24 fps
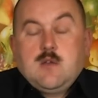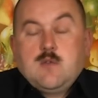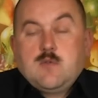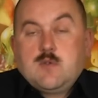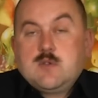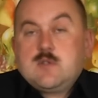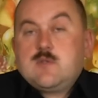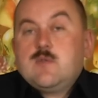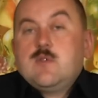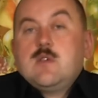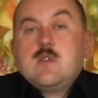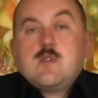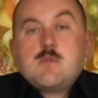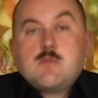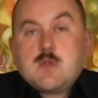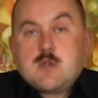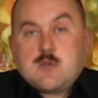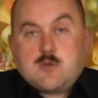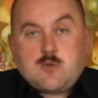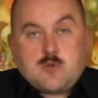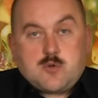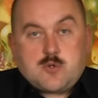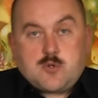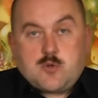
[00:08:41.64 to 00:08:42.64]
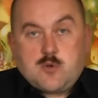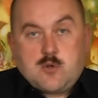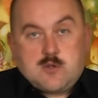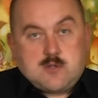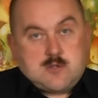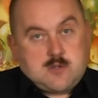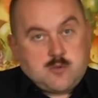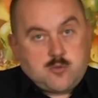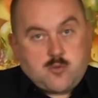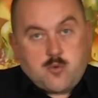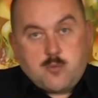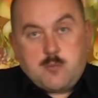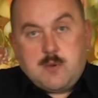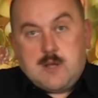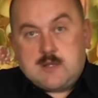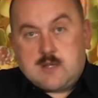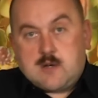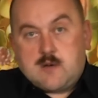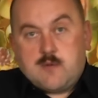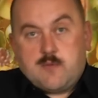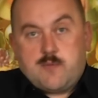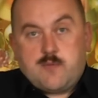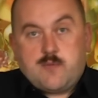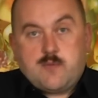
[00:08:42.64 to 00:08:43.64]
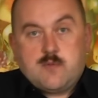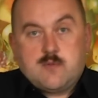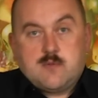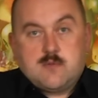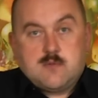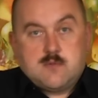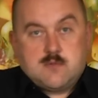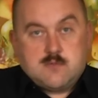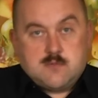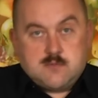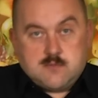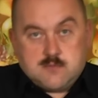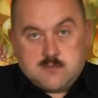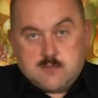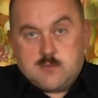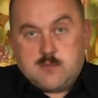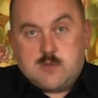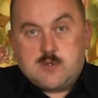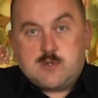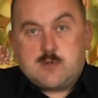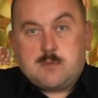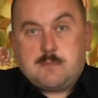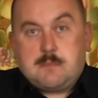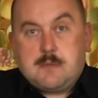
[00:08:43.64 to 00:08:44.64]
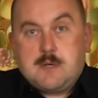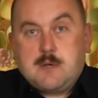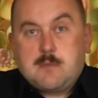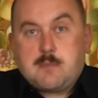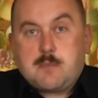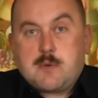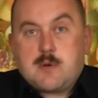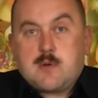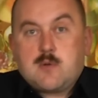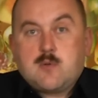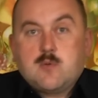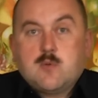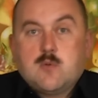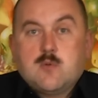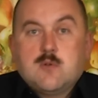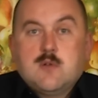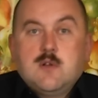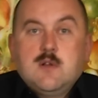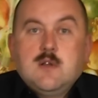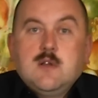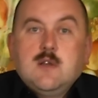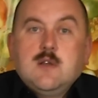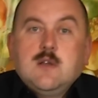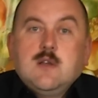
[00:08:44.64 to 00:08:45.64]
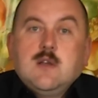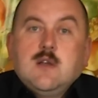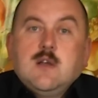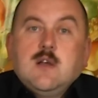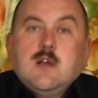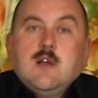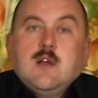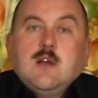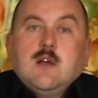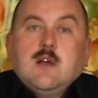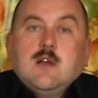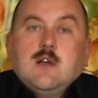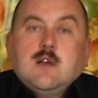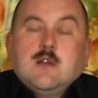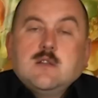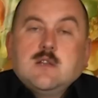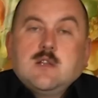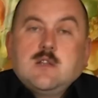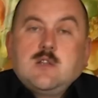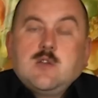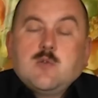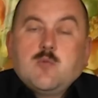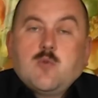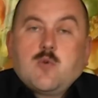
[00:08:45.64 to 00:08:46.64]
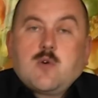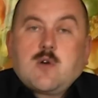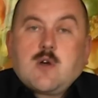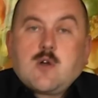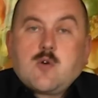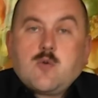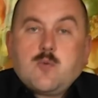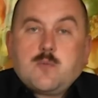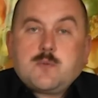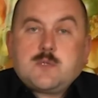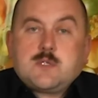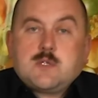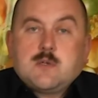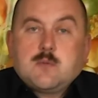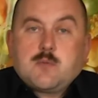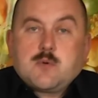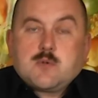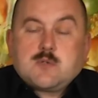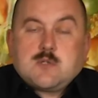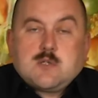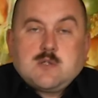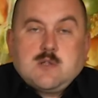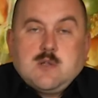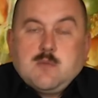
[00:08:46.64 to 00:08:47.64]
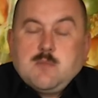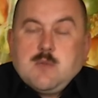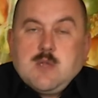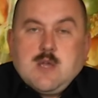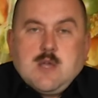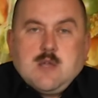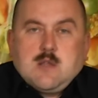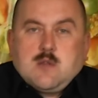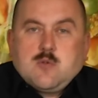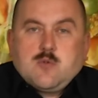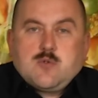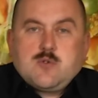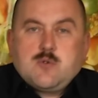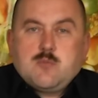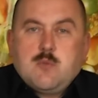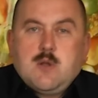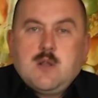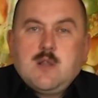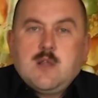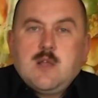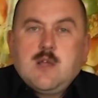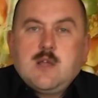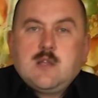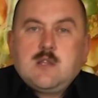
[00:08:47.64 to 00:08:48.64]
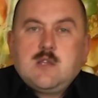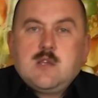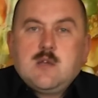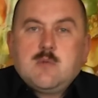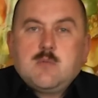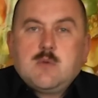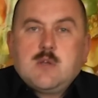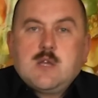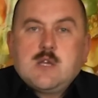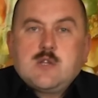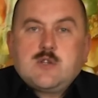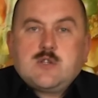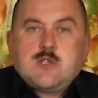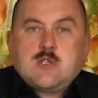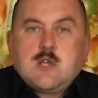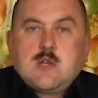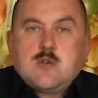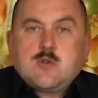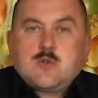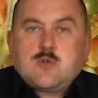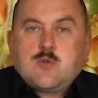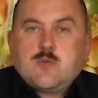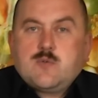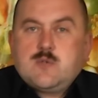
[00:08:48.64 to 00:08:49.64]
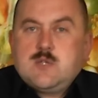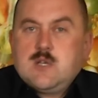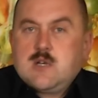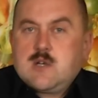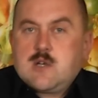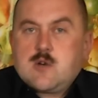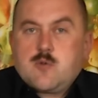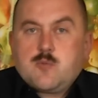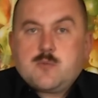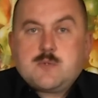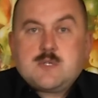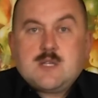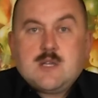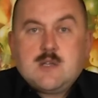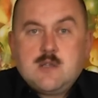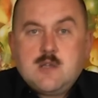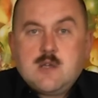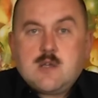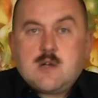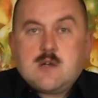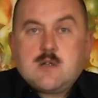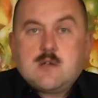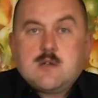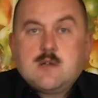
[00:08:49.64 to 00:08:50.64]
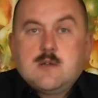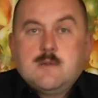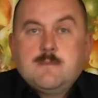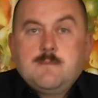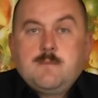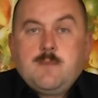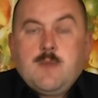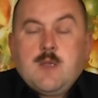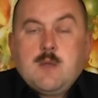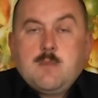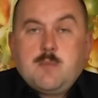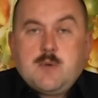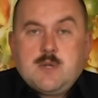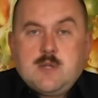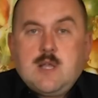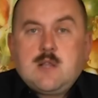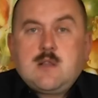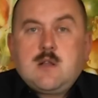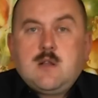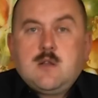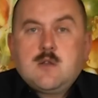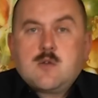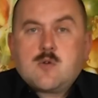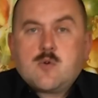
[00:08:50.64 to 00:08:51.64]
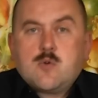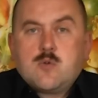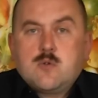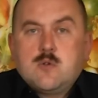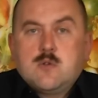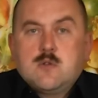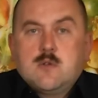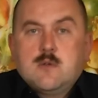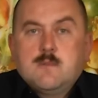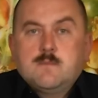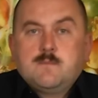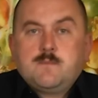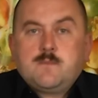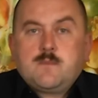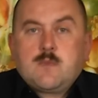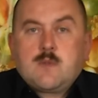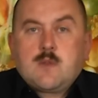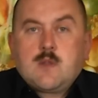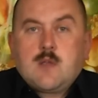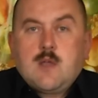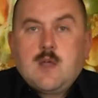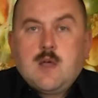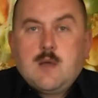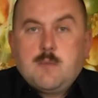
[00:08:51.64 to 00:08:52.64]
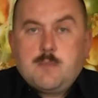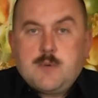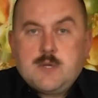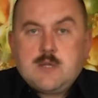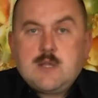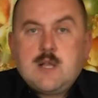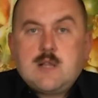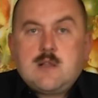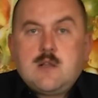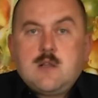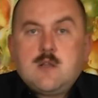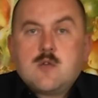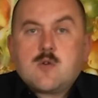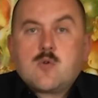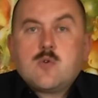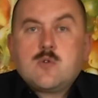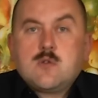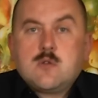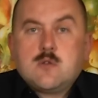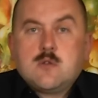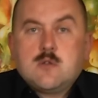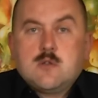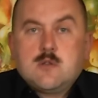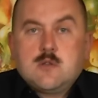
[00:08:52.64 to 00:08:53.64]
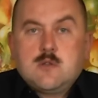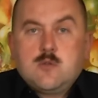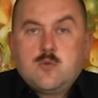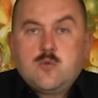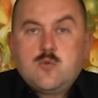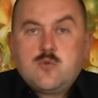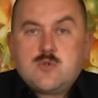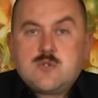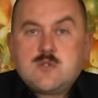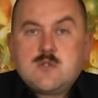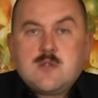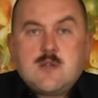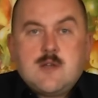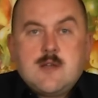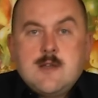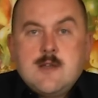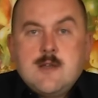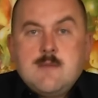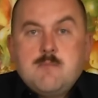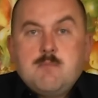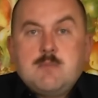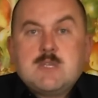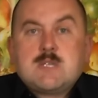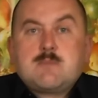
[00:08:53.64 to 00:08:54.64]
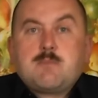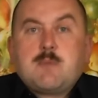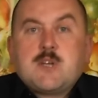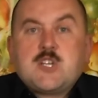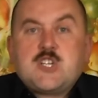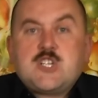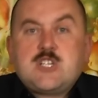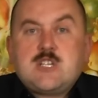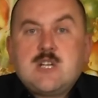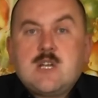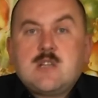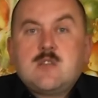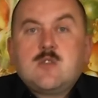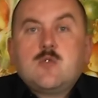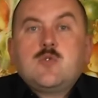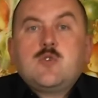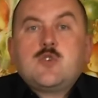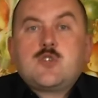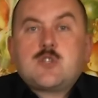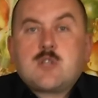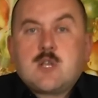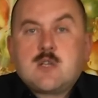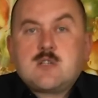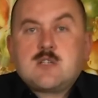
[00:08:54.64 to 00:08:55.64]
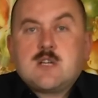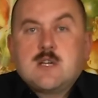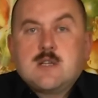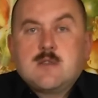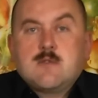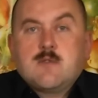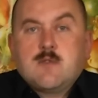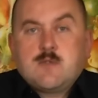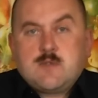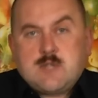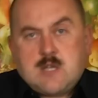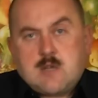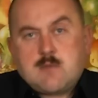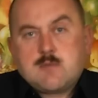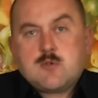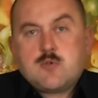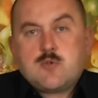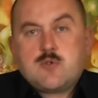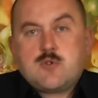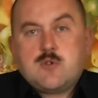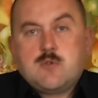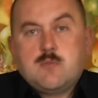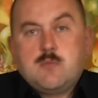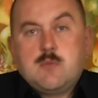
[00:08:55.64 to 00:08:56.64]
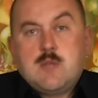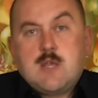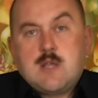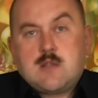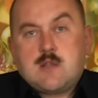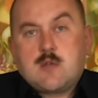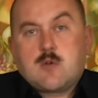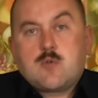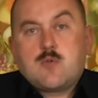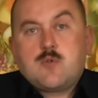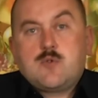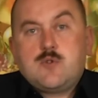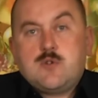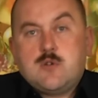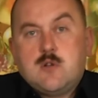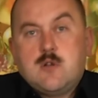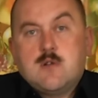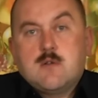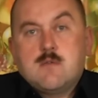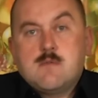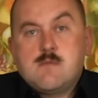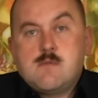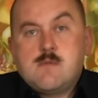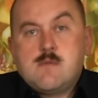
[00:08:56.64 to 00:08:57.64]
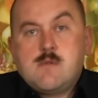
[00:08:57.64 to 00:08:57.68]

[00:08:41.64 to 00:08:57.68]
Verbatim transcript: Вы извините меня, то, что я с инкубаторов э, значит, перепрыгнул на тему коррупции. Просто для меня это очень больная тема. Я считаю, что все коррупционеры – предатели Родины. А предателей Родины нужно беспощадно уничтожать. Во всяком случае, меня так учили.